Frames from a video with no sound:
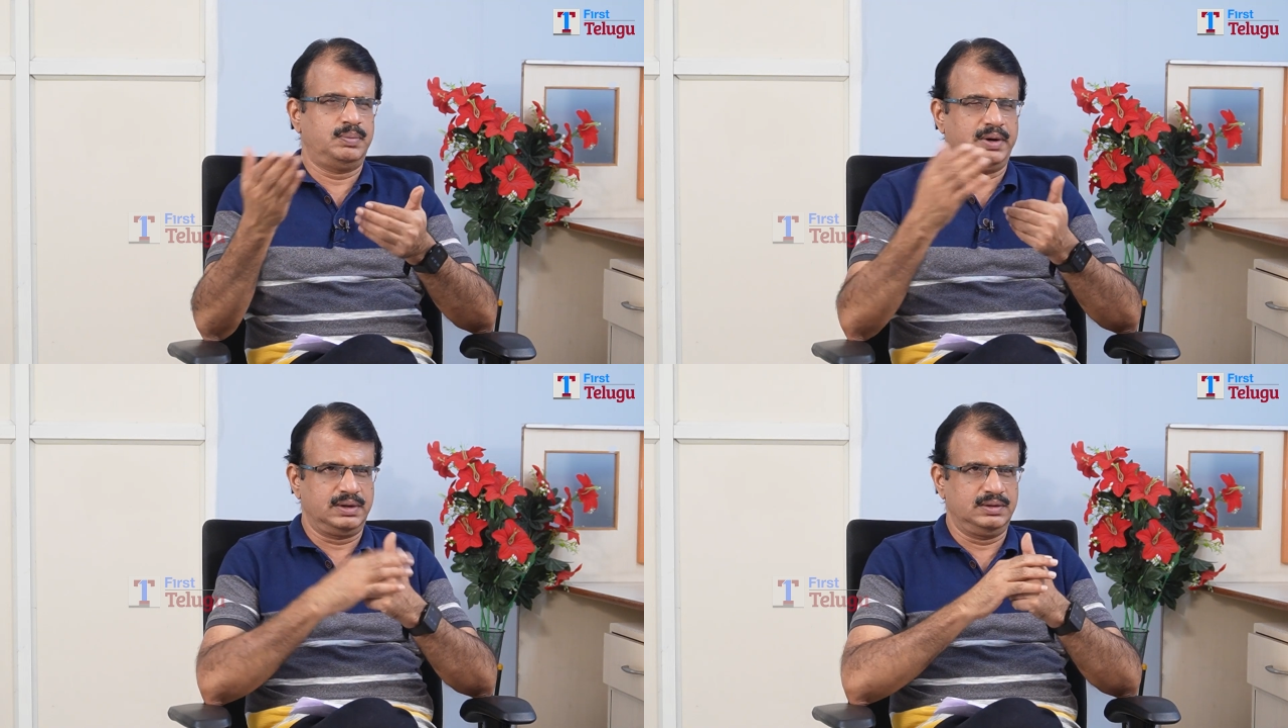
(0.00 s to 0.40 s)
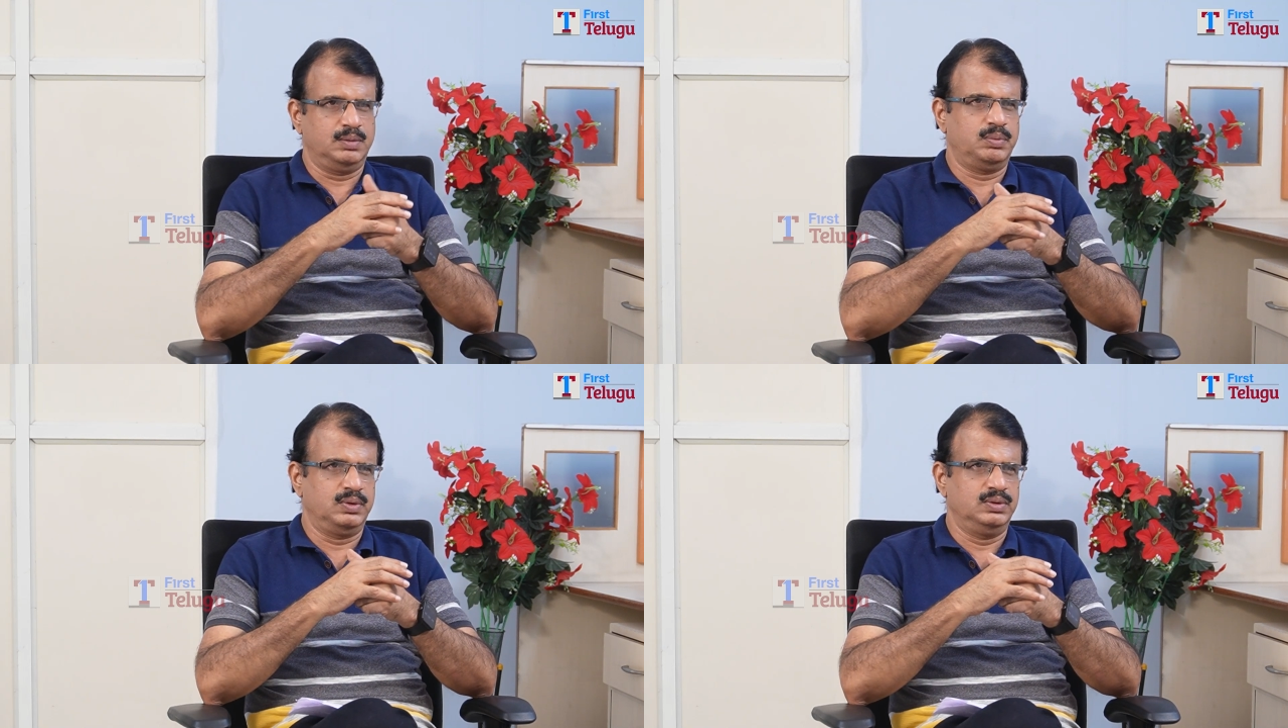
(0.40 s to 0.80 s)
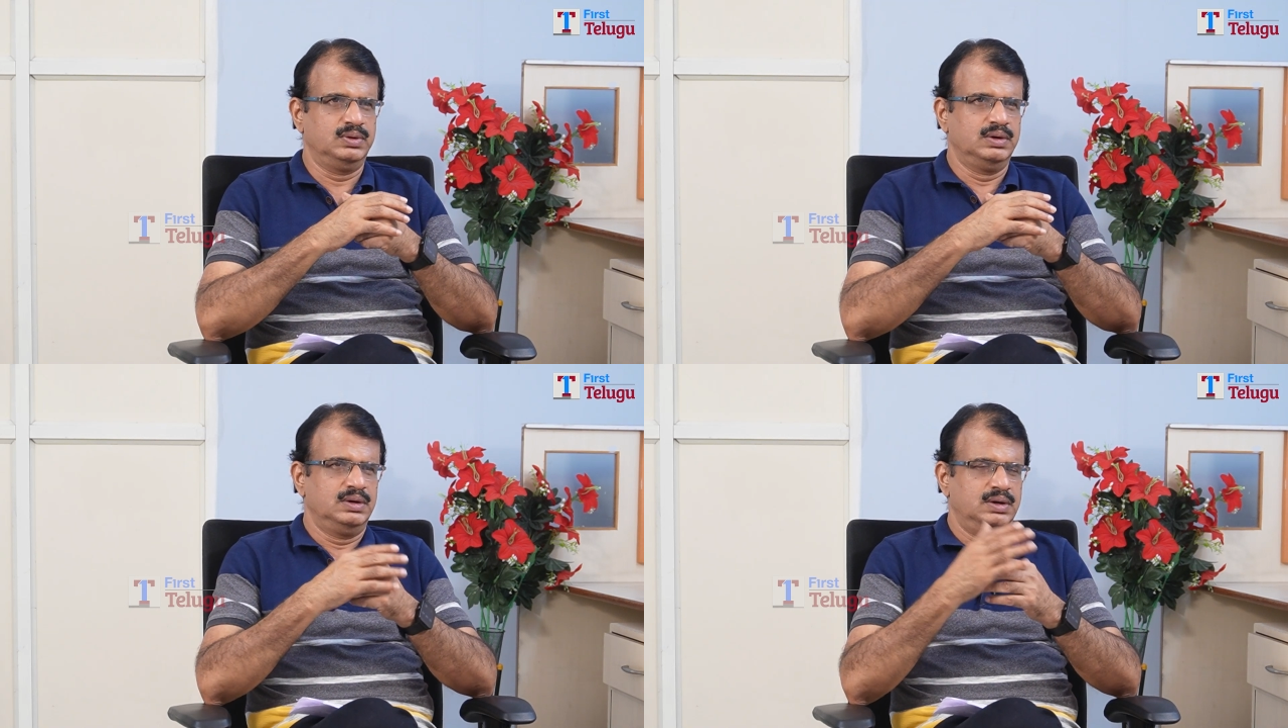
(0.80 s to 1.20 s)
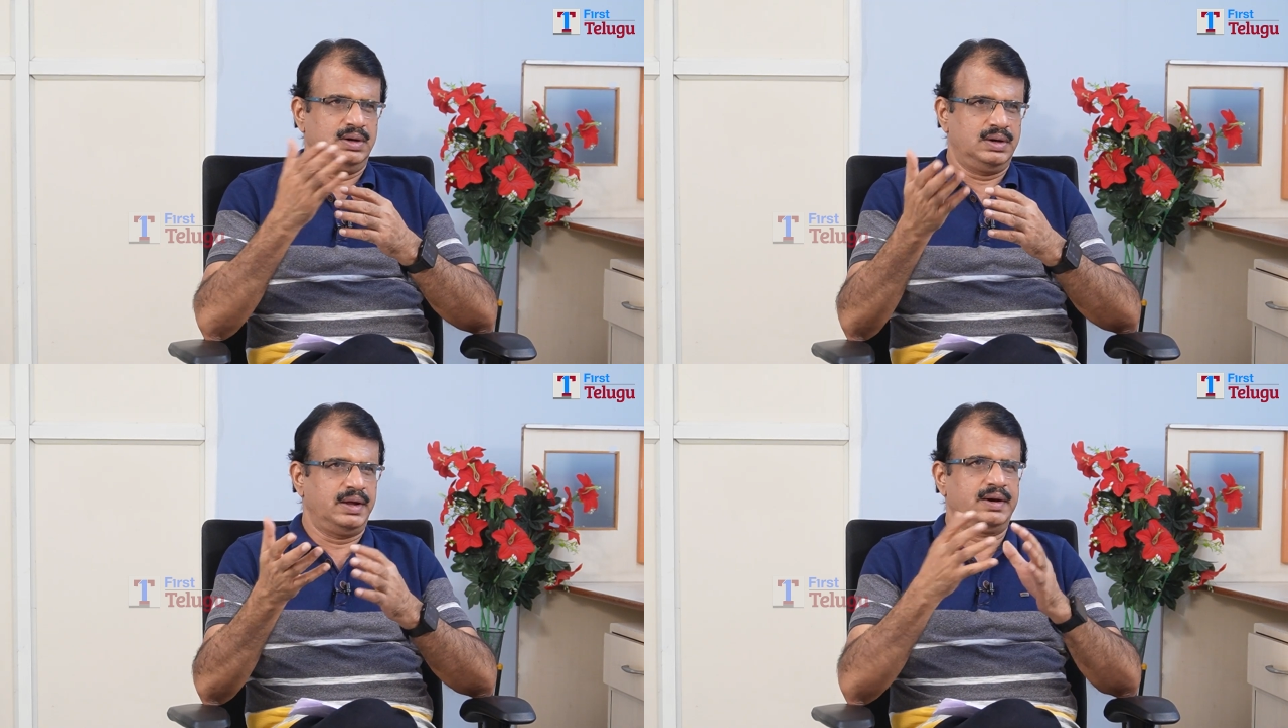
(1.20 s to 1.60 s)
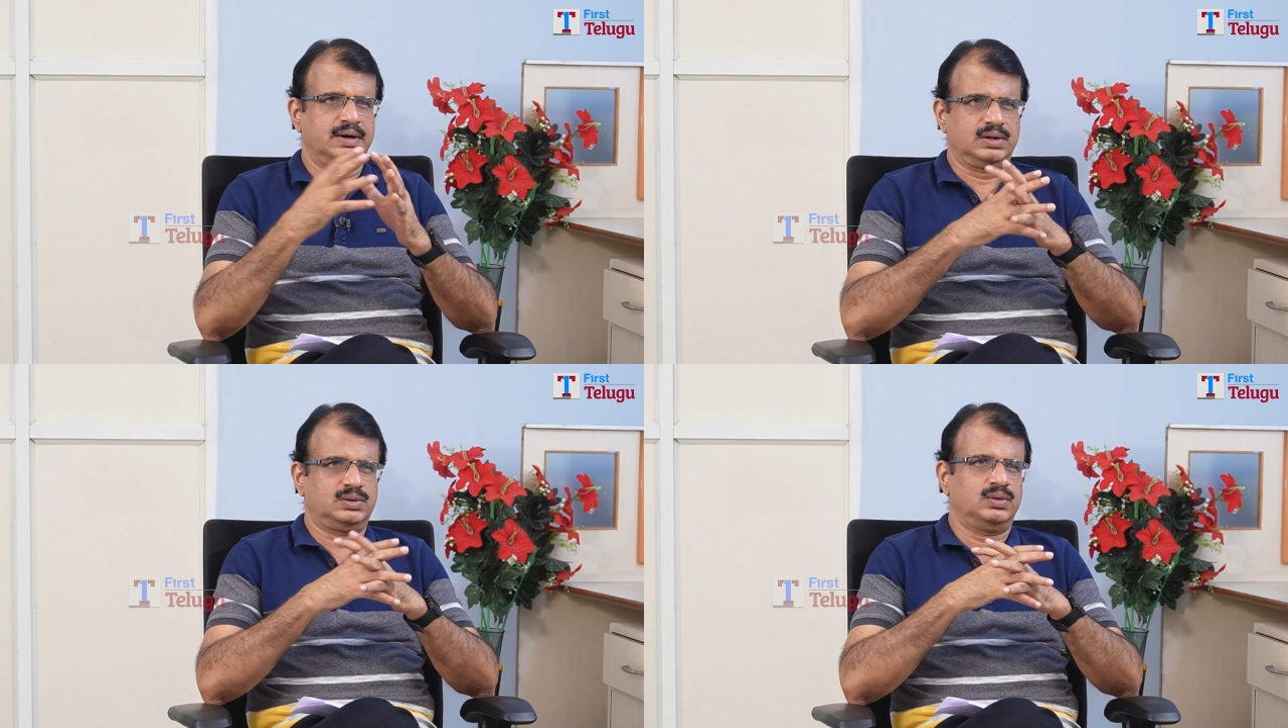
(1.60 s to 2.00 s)
ఫర్ ఎగ్జాంపుల్
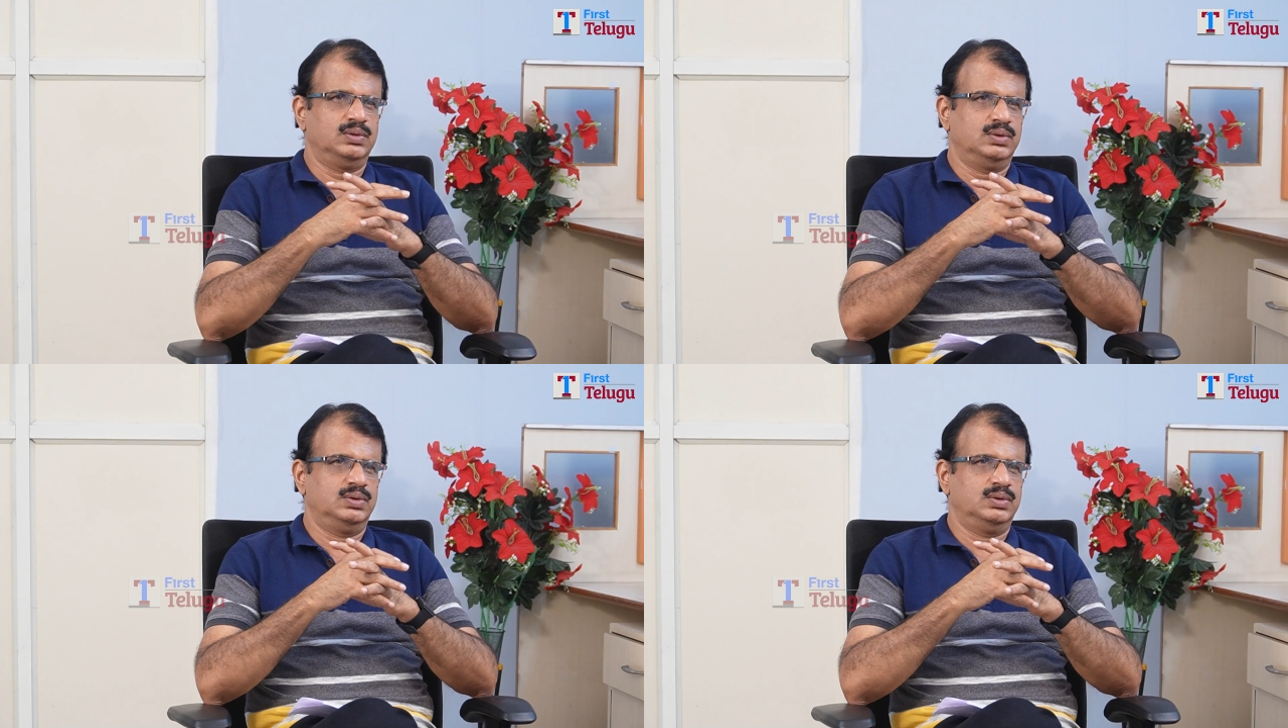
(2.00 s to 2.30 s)
డైరెక్టర్తో